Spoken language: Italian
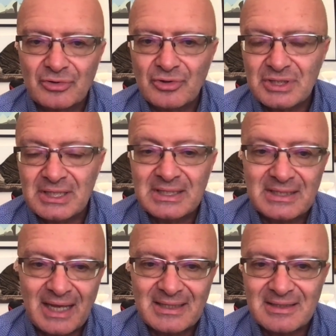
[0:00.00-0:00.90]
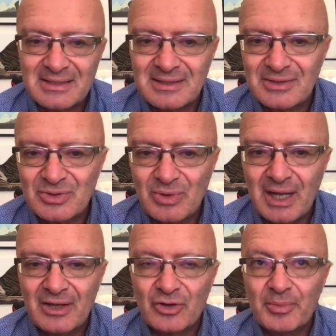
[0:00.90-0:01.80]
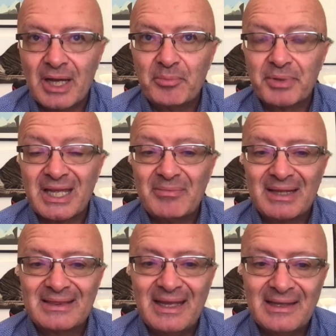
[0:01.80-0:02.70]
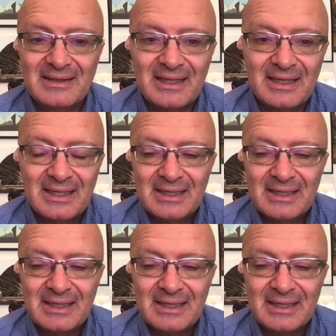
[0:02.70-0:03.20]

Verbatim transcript: così sexy e sensuale come era prima, tende